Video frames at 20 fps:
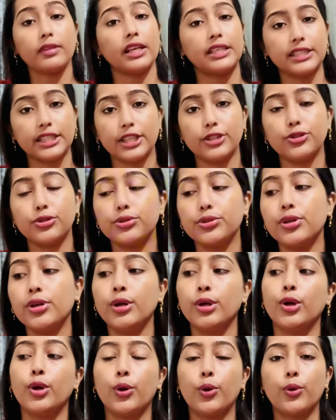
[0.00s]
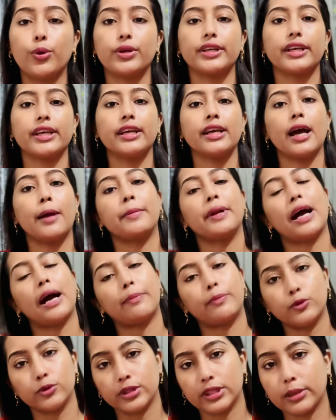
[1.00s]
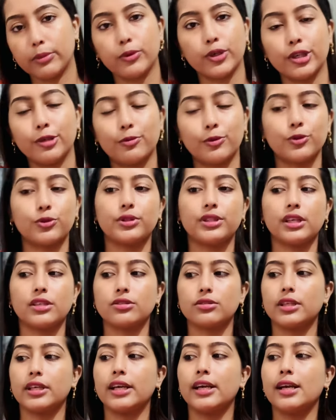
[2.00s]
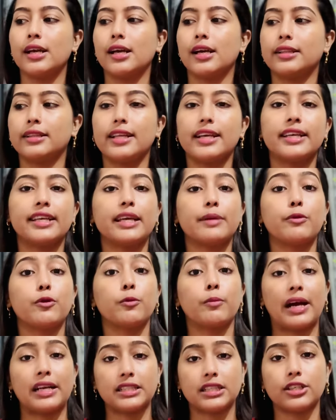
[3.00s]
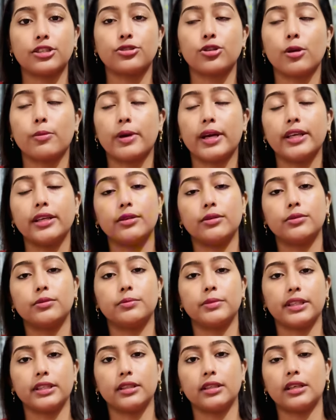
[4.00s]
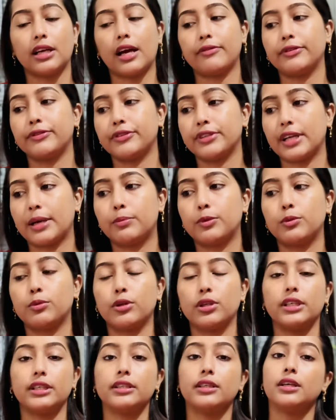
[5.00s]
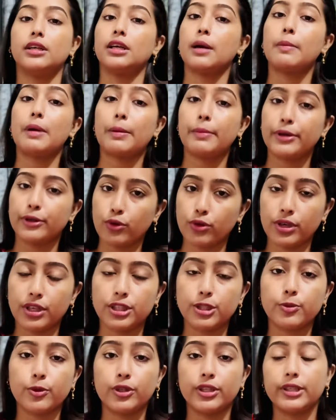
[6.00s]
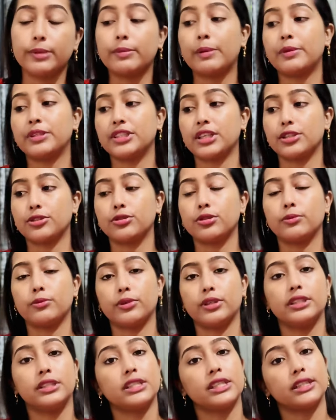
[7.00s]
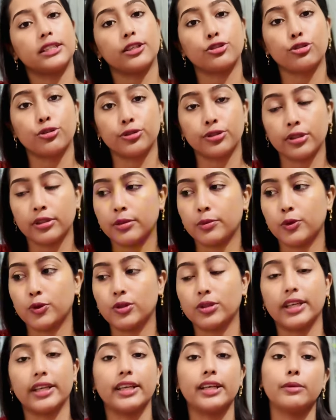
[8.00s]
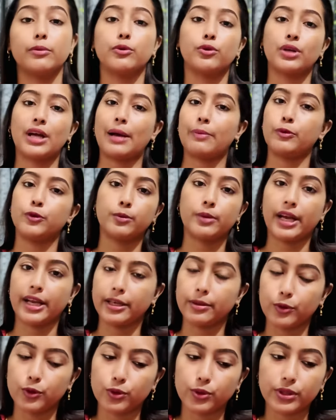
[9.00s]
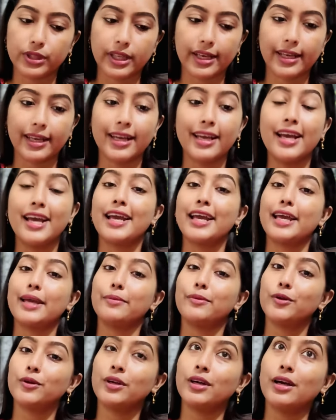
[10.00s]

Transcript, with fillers: সেই জন্য ওকে আমরা আপন দেবরের মতোই আসলে দেখি এবং বাসার সবাই মানে আফিফের আব্বু বলেন বা আমার ননাস বলেন বা আমার শাশুড়ি বলেন সে তার সন্তানের মতো দেখে এবং ওরা আপন ভাইয়ের মতোই দেখে এবং